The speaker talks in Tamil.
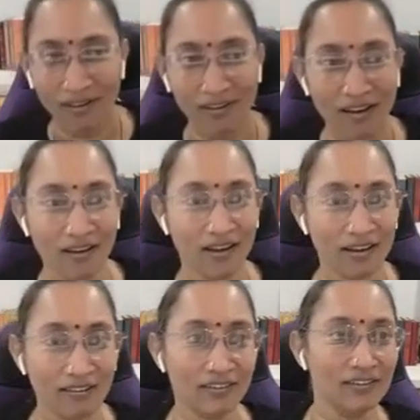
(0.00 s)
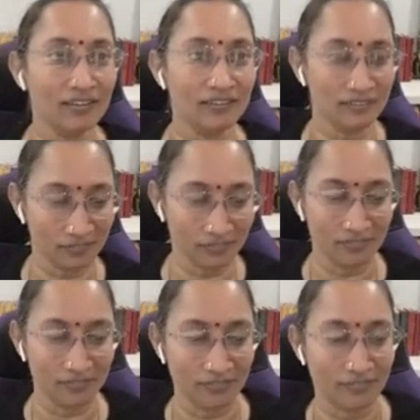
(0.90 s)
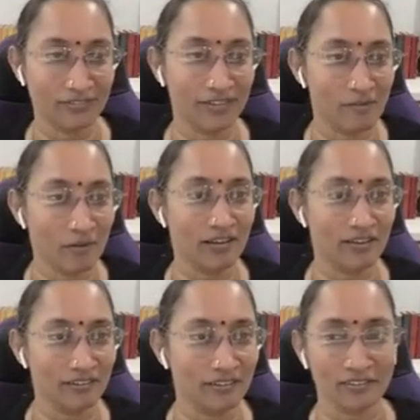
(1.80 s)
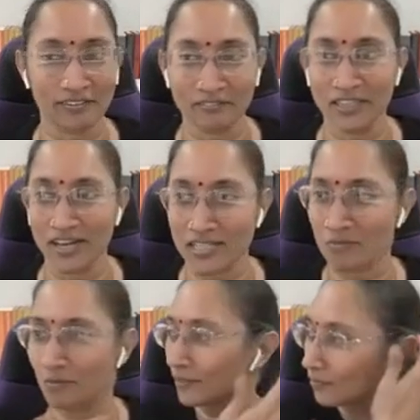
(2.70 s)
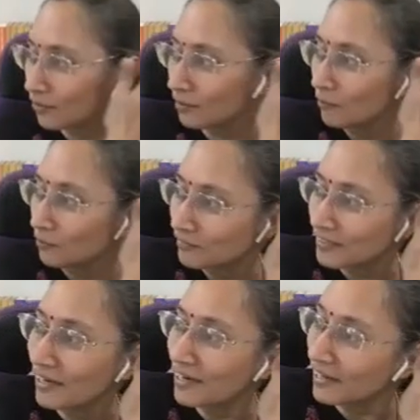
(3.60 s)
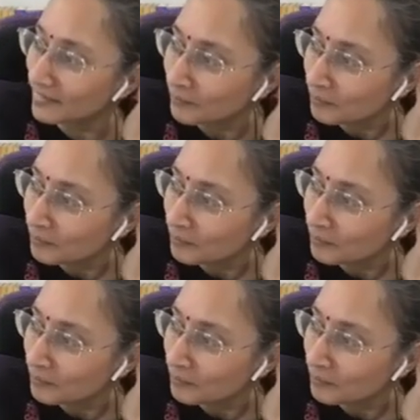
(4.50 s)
இல்லையா ஆனா வந்து நமக்கு வித்தியாசப்படுறதோ நம்ம தெரியல